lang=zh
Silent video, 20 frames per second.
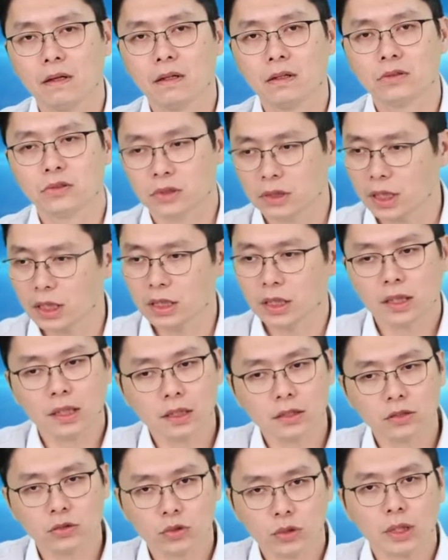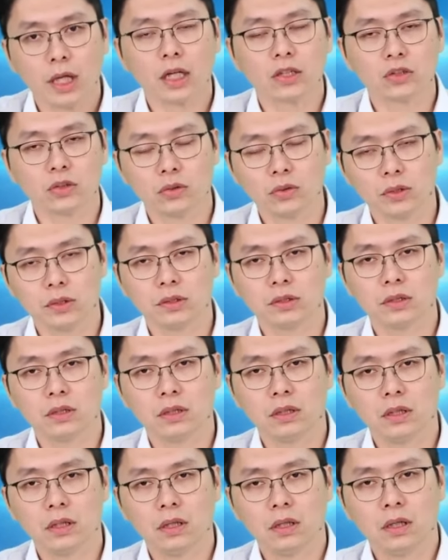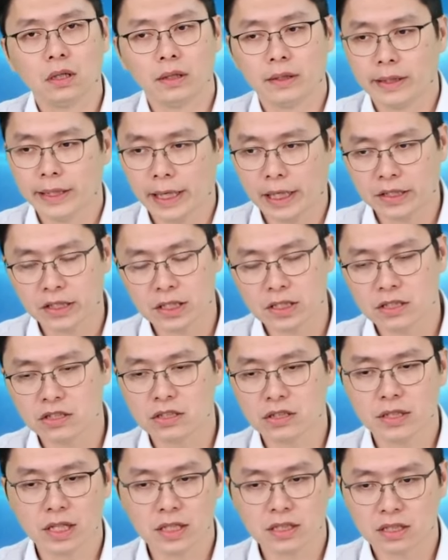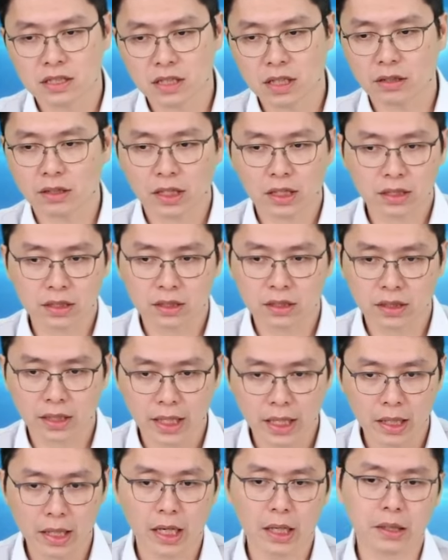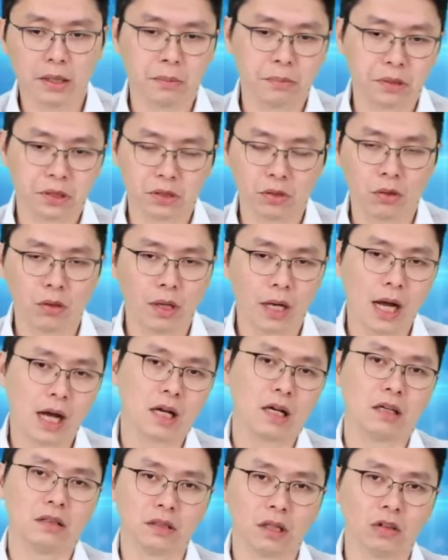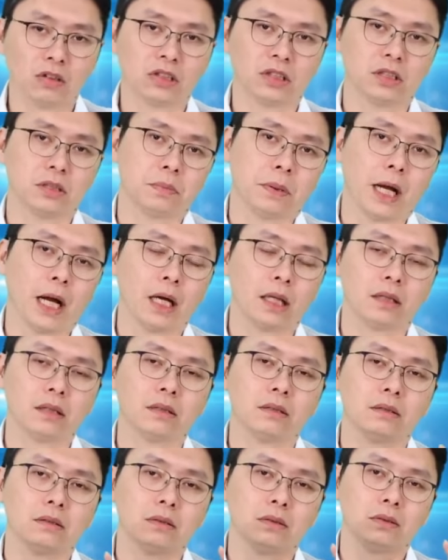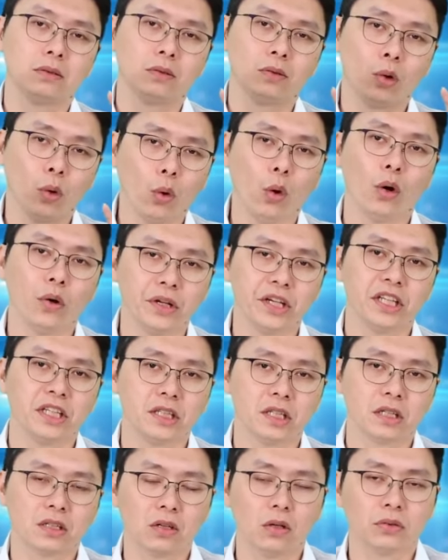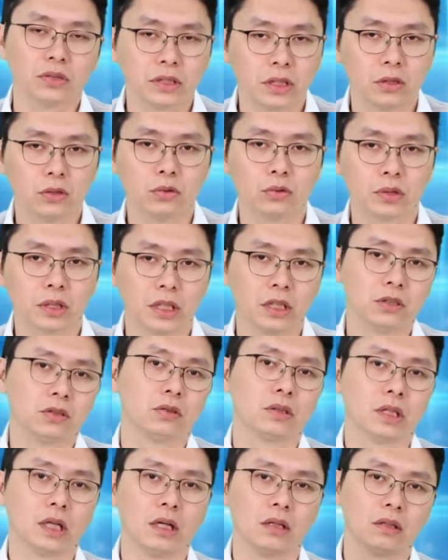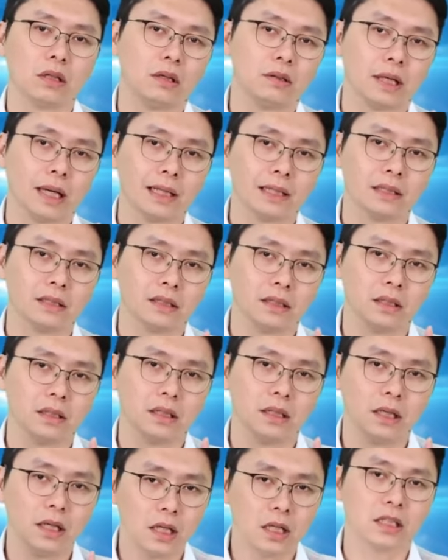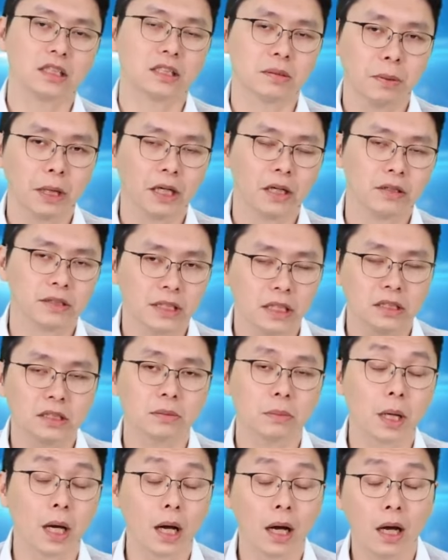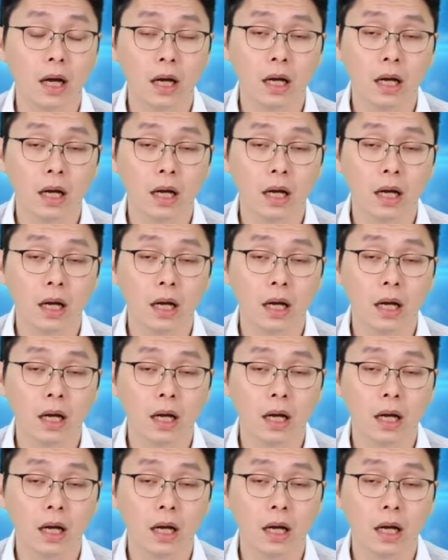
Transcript: 所以台电它是最大受惠者。两年之内，只要它的 AI 的比重拉高到十趴，获利的贡献度可能就高高达。二十八到三十趴，